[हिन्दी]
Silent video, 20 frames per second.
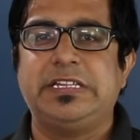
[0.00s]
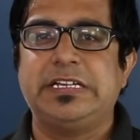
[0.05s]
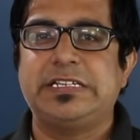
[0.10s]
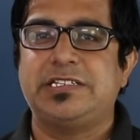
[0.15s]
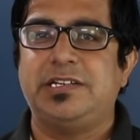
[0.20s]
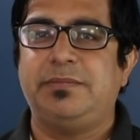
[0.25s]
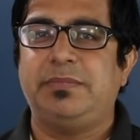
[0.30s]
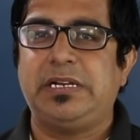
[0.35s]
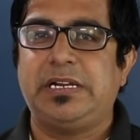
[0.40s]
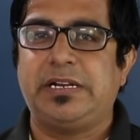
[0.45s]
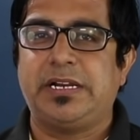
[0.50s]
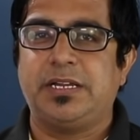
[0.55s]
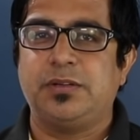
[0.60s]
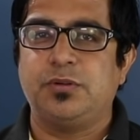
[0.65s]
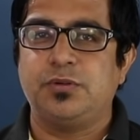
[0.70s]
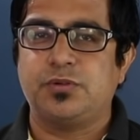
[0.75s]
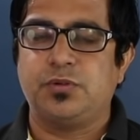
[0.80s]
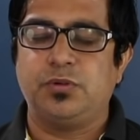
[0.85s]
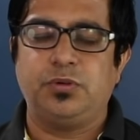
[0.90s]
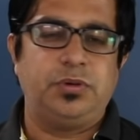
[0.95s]
तक सिमिलर हैं
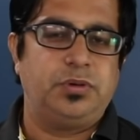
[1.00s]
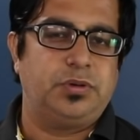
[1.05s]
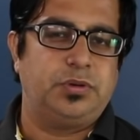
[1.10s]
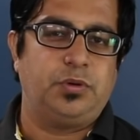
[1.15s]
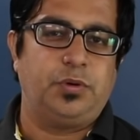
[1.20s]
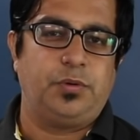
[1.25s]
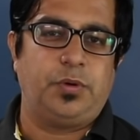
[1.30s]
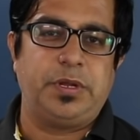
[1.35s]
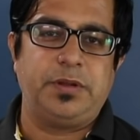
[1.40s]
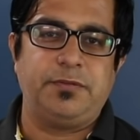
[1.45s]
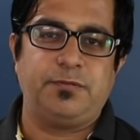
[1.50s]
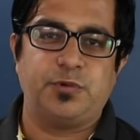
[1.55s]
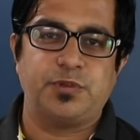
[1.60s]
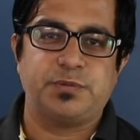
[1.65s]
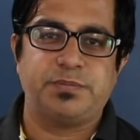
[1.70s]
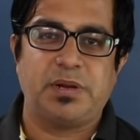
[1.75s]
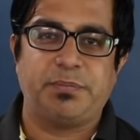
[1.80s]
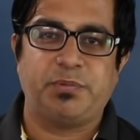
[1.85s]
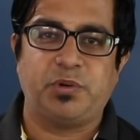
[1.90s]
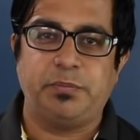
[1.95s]
दोस्तों दोनों ही फ़ोन्स
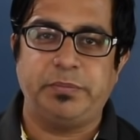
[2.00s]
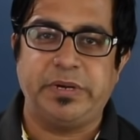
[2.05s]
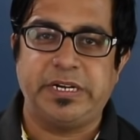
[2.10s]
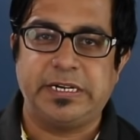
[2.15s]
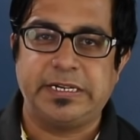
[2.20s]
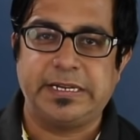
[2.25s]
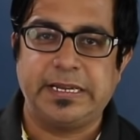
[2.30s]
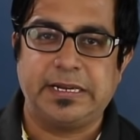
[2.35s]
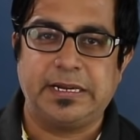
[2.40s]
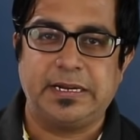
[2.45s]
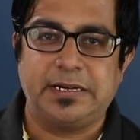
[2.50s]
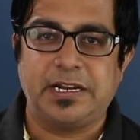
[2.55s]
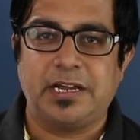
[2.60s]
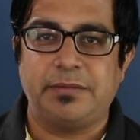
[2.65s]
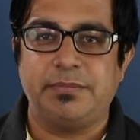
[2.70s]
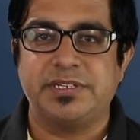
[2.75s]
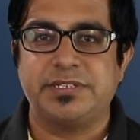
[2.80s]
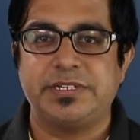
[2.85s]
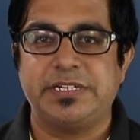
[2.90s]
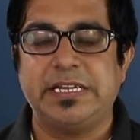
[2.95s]
में आपको मीडिया टेक का
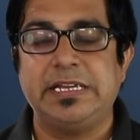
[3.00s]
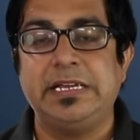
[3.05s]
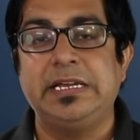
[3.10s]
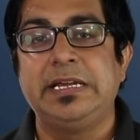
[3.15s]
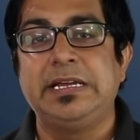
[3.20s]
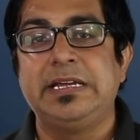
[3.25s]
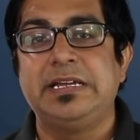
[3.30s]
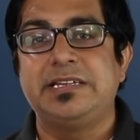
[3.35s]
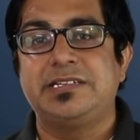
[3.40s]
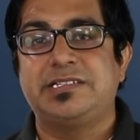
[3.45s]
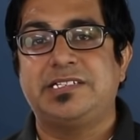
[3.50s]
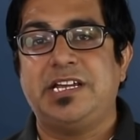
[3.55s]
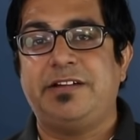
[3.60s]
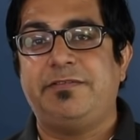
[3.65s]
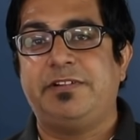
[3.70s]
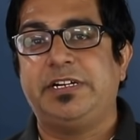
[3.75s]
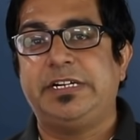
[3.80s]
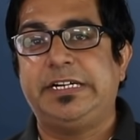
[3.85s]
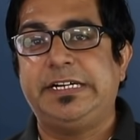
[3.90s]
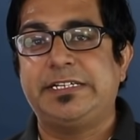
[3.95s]
डायमेंसिटी सेवन
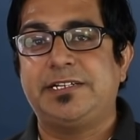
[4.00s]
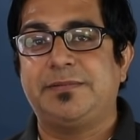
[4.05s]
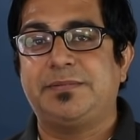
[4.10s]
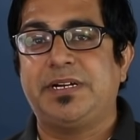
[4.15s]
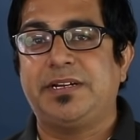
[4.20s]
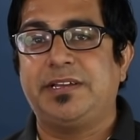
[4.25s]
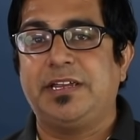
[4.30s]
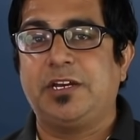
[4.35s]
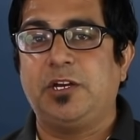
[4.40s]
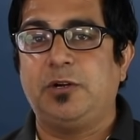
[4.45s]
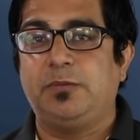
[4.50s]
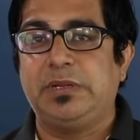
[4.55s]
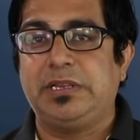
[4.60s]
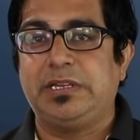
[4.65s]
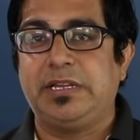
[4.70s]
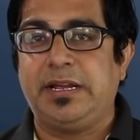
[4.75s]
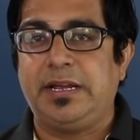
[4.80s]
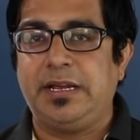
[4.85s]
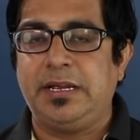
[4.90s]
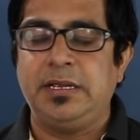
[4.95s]
हंड्रेड चिपसेट देखने को
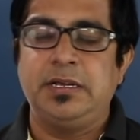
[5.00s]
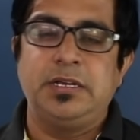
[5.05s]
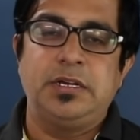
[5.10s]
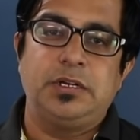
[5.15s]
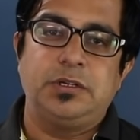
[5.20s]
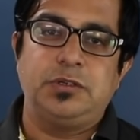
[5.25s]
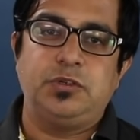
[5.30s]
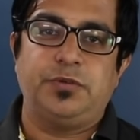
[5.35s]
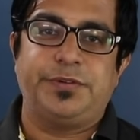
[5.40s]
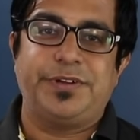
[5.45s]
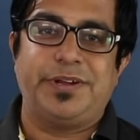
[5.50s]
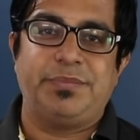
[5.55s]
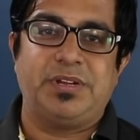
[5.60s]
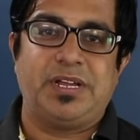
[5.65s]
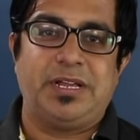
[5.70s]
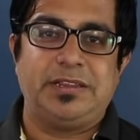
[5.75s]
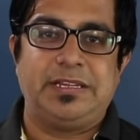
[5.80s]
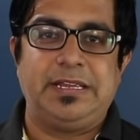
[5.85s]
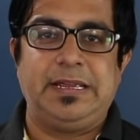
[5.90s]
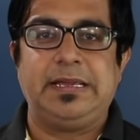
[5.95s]
मिलता है जो कि हम
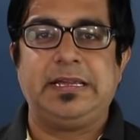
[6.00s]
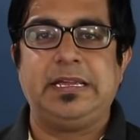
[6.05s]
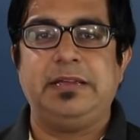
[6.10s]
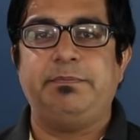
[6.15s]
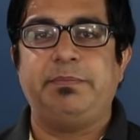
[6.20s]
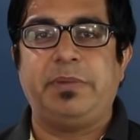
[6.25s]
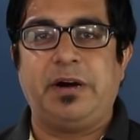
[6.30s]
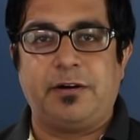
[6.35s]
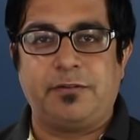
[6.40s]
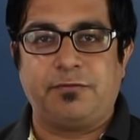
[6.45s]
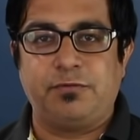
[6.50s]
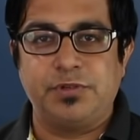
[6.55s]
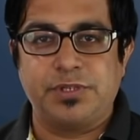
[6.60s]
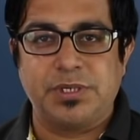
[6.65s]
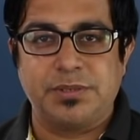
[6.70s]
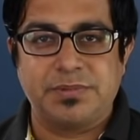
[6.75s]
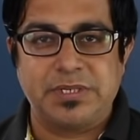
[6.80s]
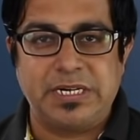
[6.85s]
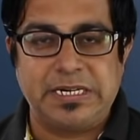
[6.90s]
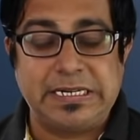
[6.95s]
जानते हैं कि पावरफुल
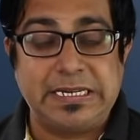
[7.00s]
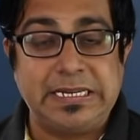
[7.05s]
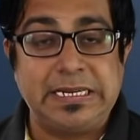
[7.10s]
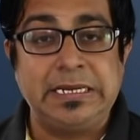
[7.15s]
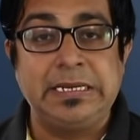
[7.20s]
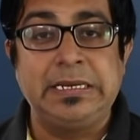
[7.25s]
चिपसेट है